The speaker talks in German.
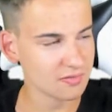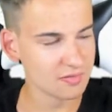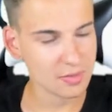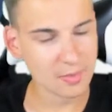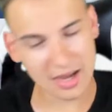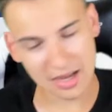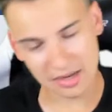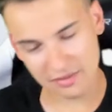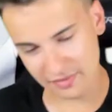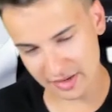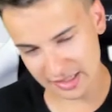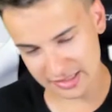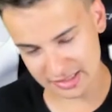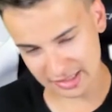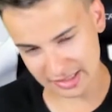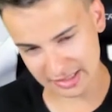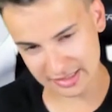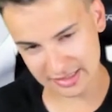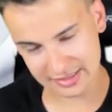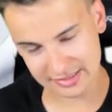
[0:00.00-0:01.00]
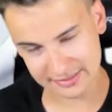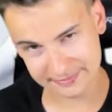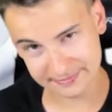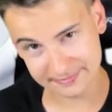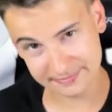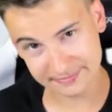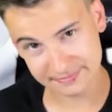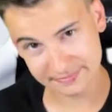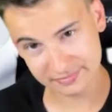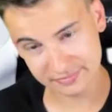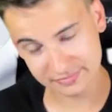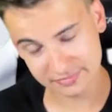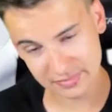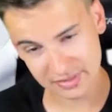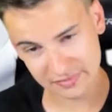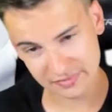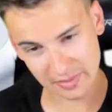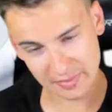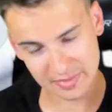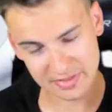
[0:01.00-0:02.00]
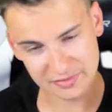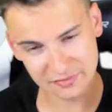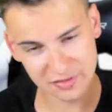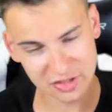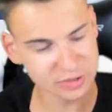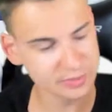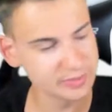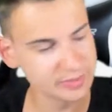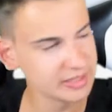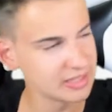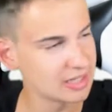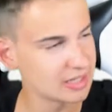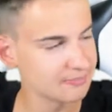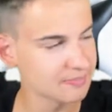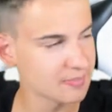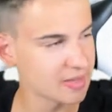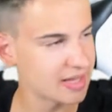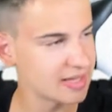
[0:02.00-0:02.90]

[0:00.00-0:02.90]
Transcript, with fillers: Wir machen weiter. Wir haben jetzt vier Spieler.